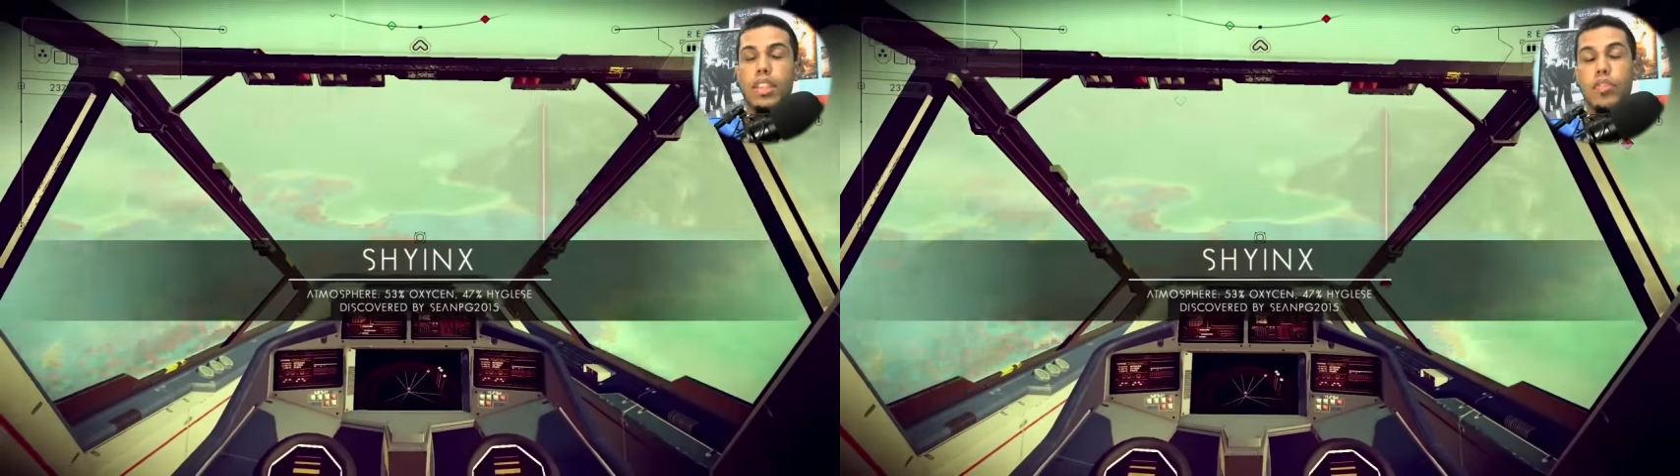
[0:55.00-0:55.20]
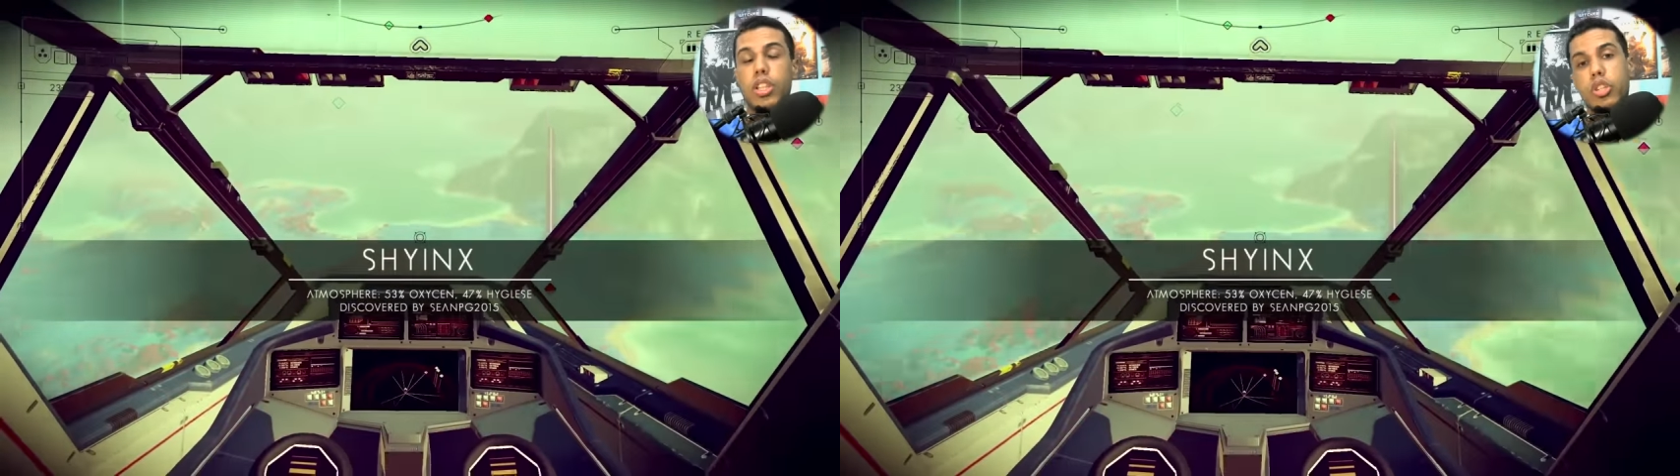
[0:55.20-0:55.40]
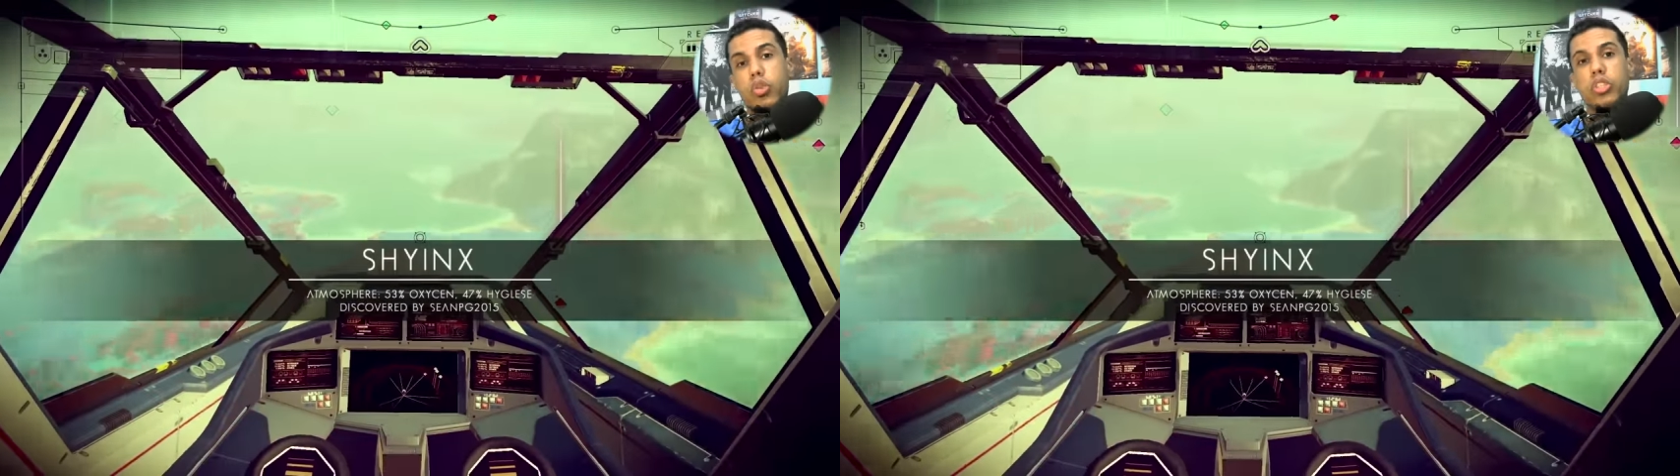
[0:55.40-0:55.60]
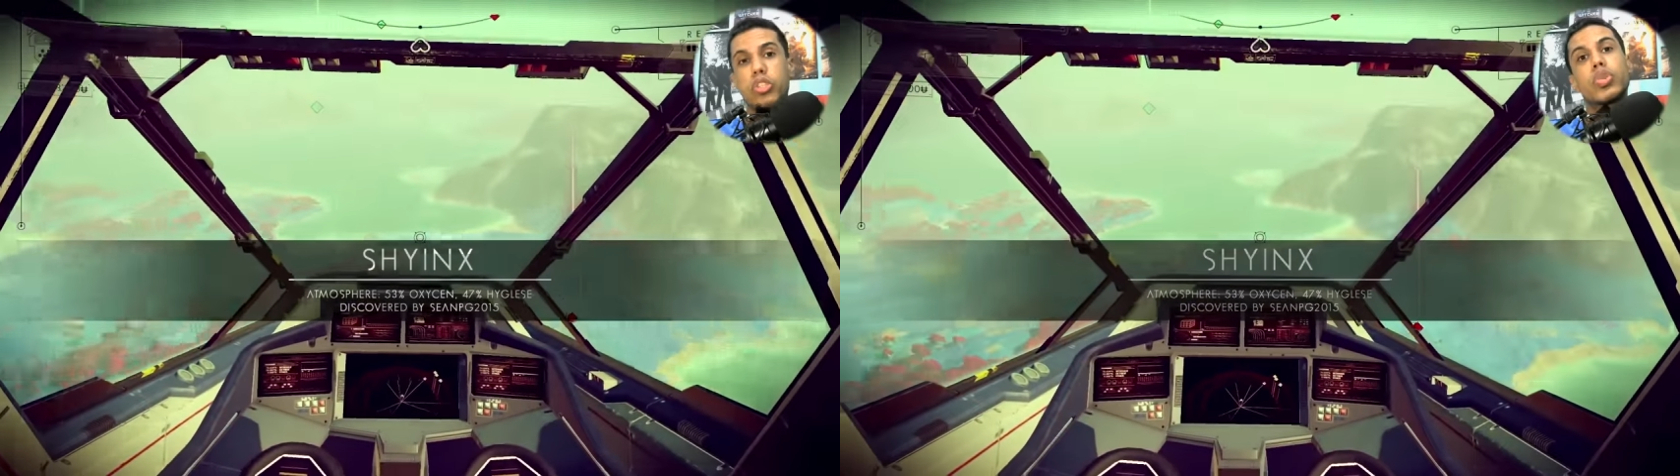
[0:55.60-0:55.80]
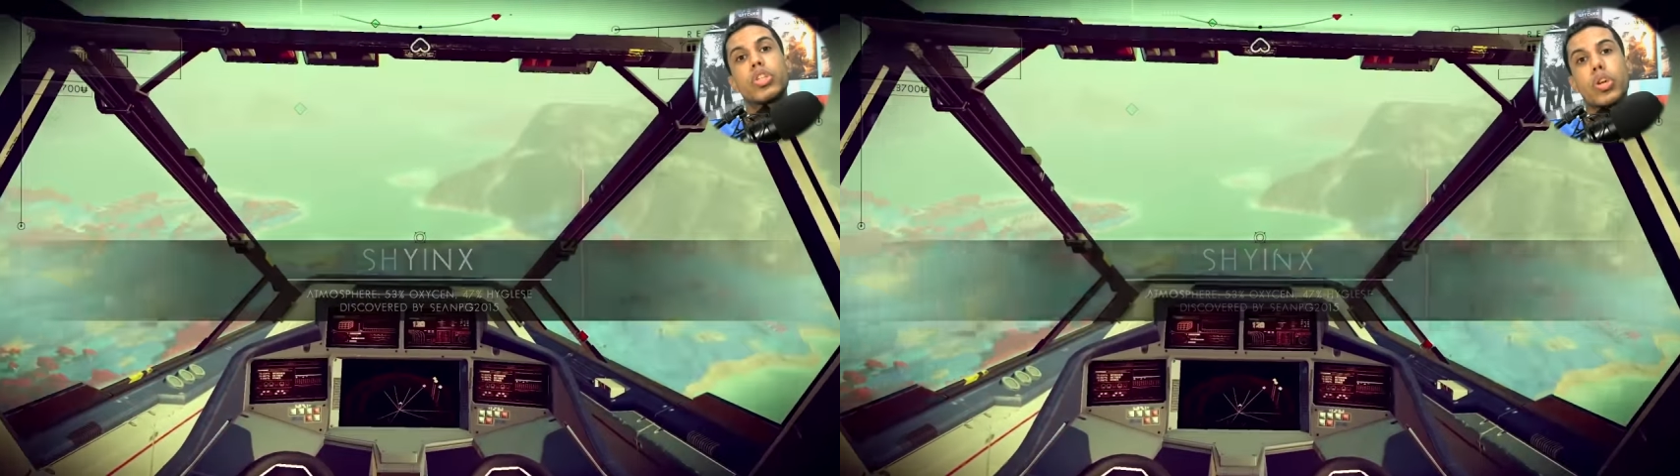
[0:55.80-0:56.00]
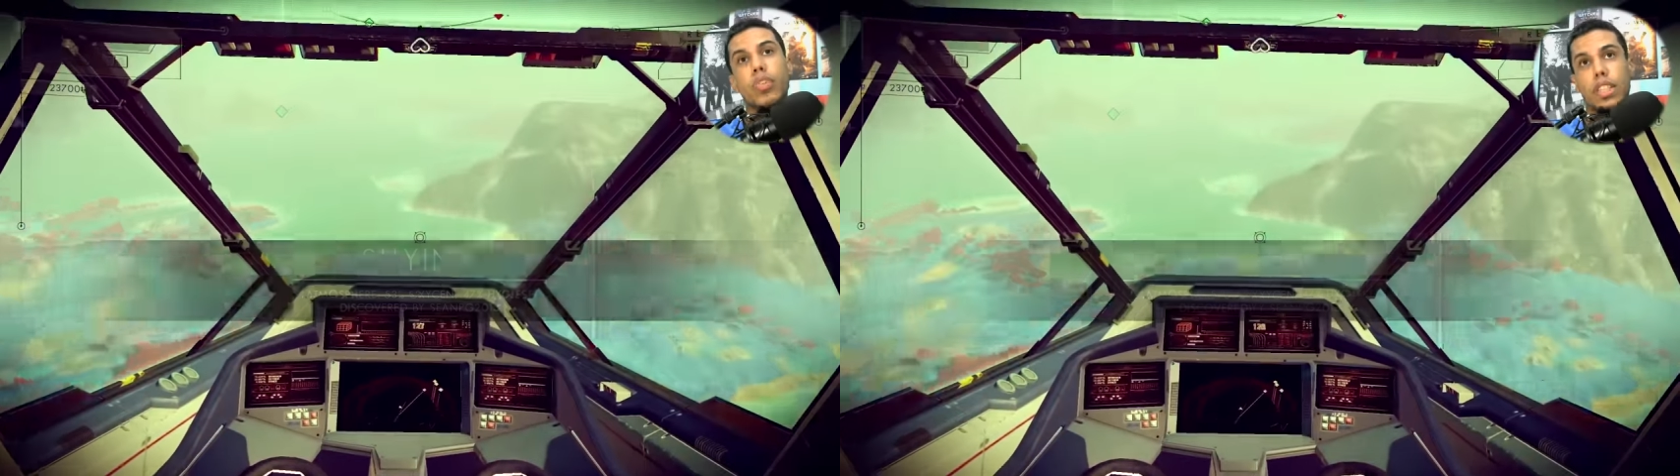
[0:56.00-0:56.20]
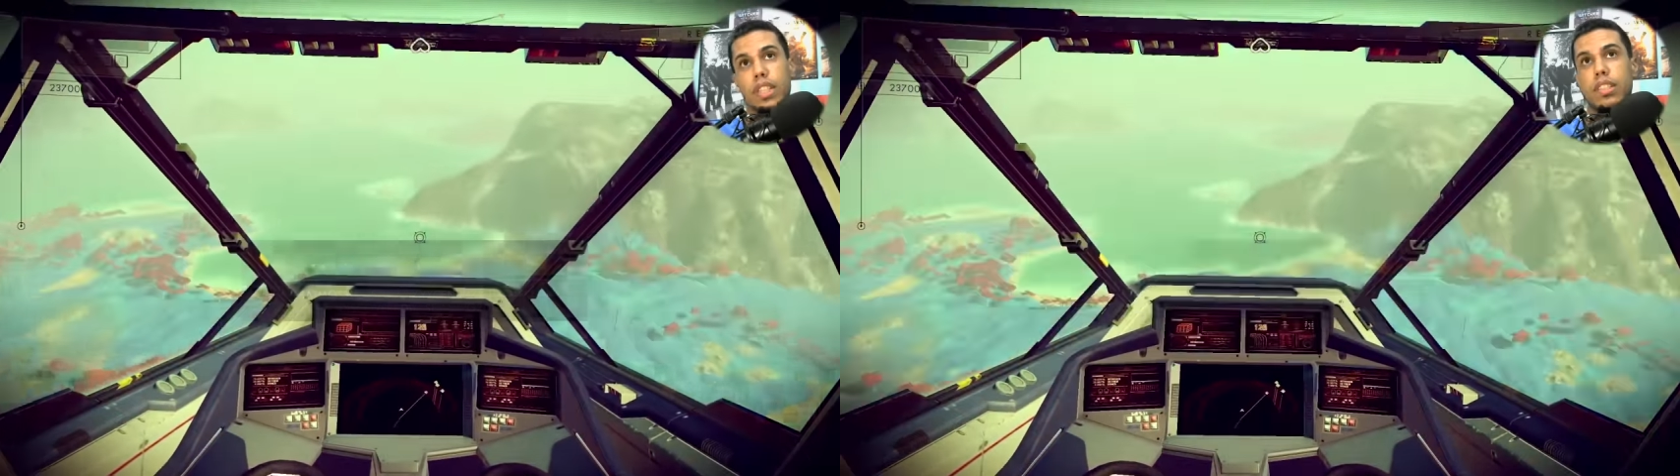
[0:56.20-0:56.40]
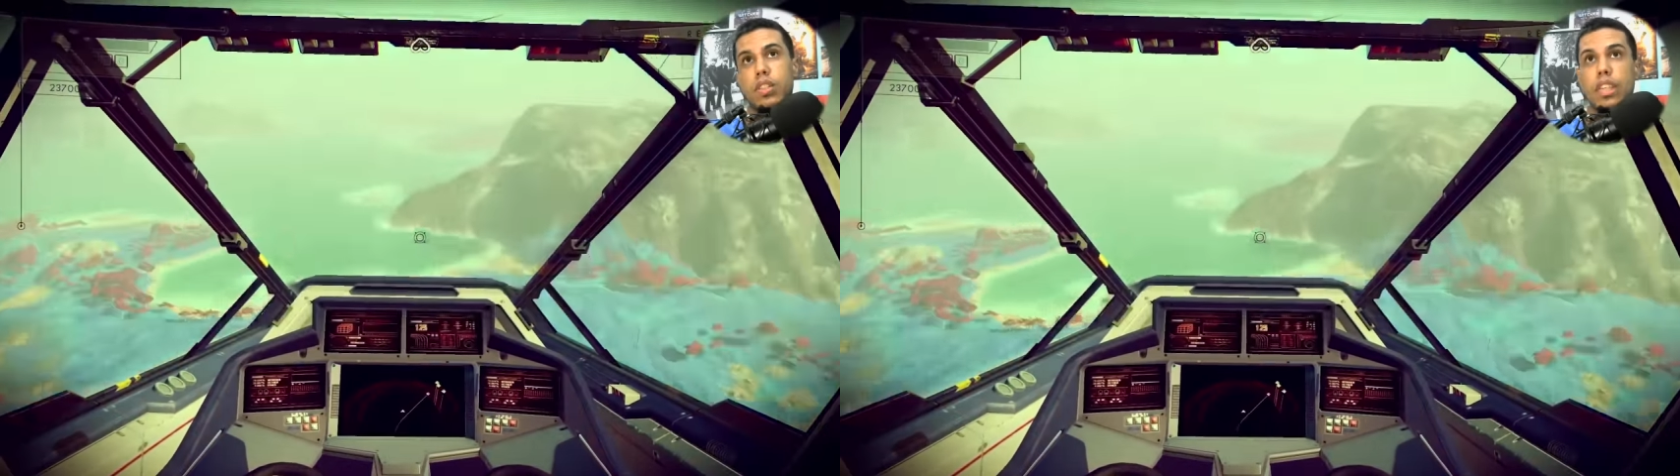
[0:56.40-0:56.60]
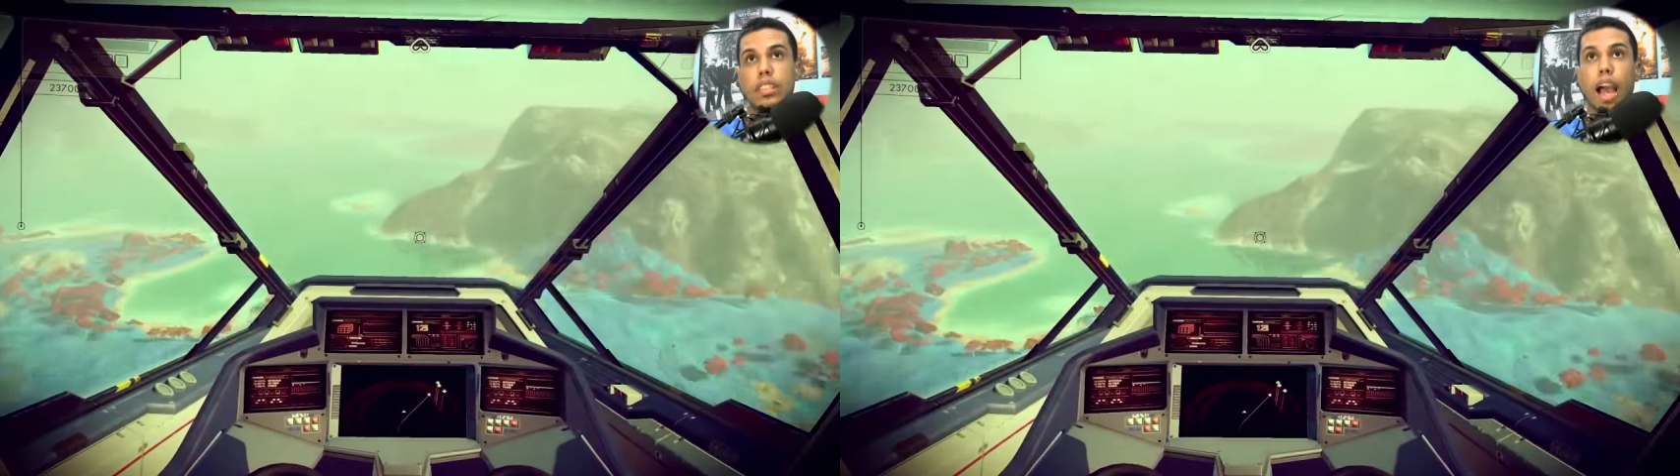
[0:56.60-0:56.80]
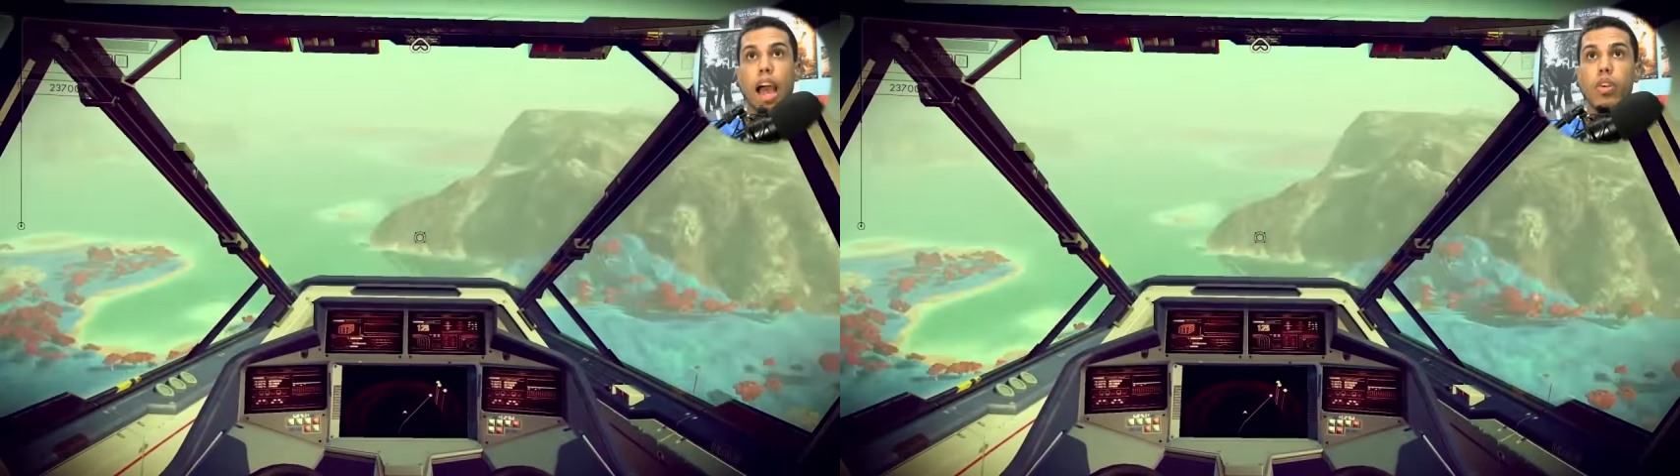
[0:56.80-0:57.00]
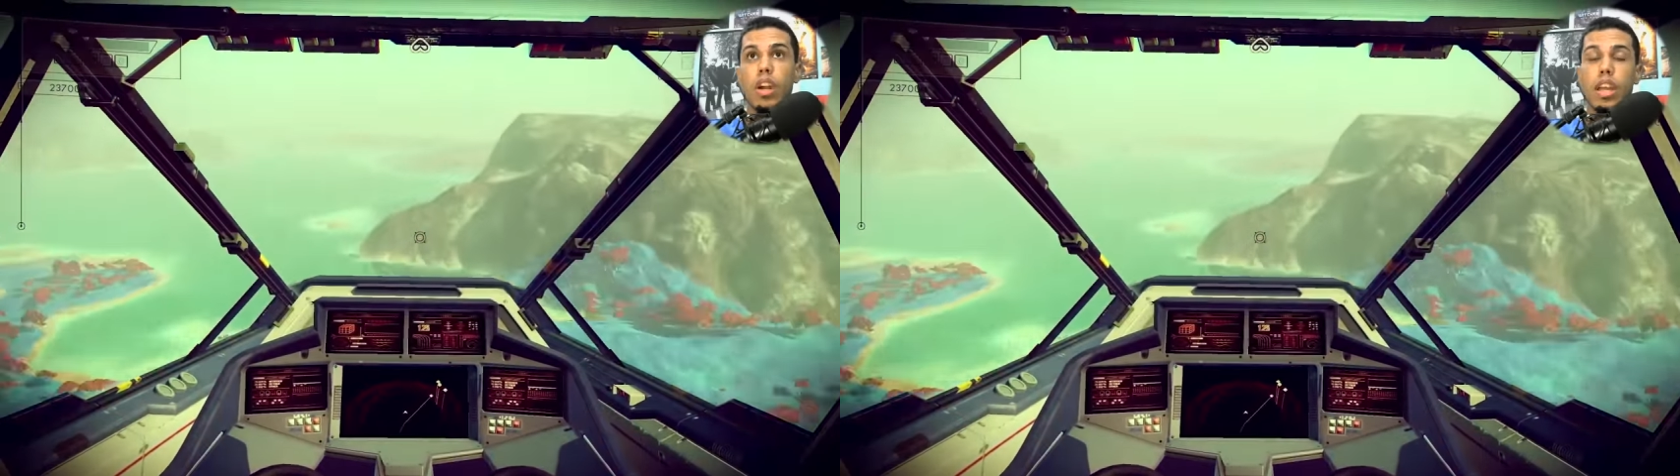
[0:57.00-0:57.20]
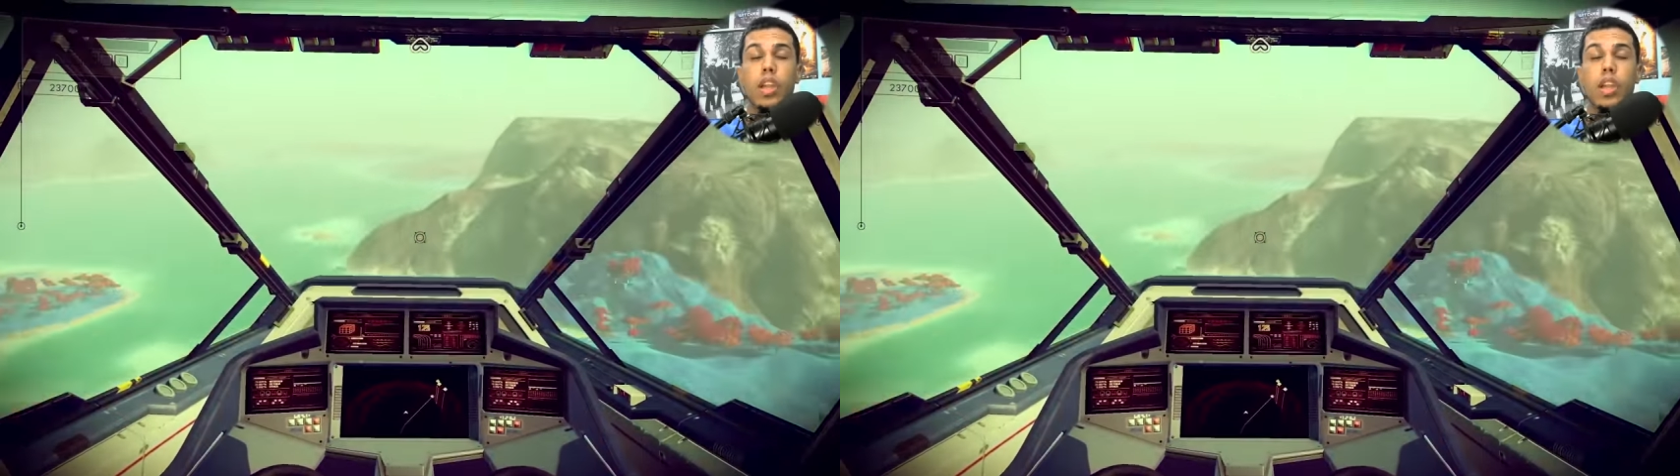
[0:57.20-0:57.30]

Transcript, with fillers: dia 21 de junho o jogo vai estar sendo lançado,